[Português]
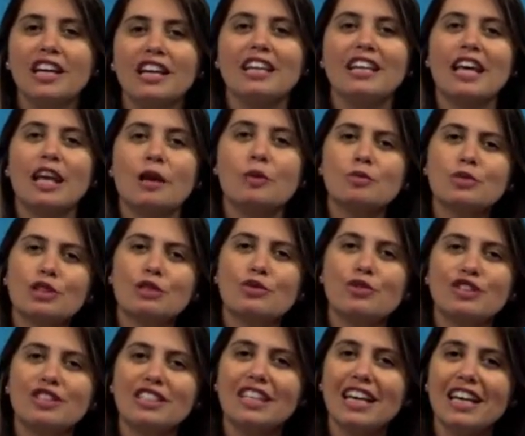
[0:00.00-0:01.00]
e queremos que
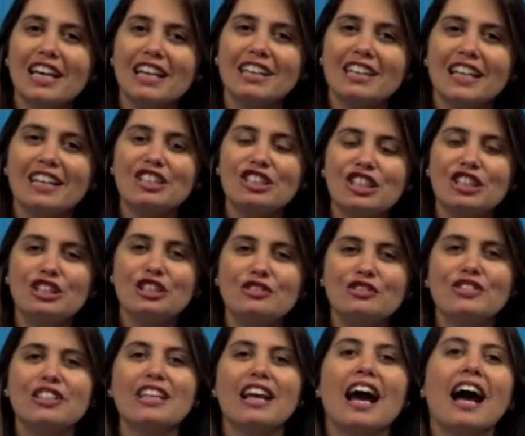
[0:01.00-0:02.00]
você aí tente
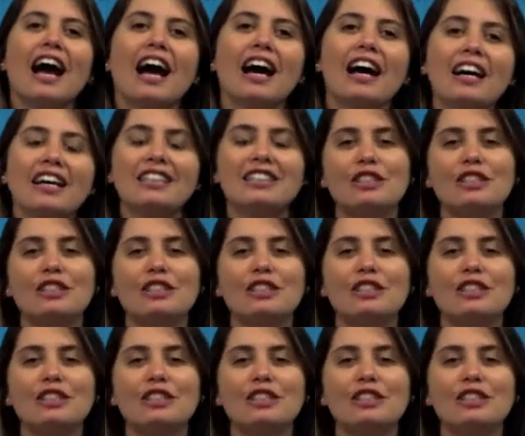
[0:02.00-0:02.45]
adivinhar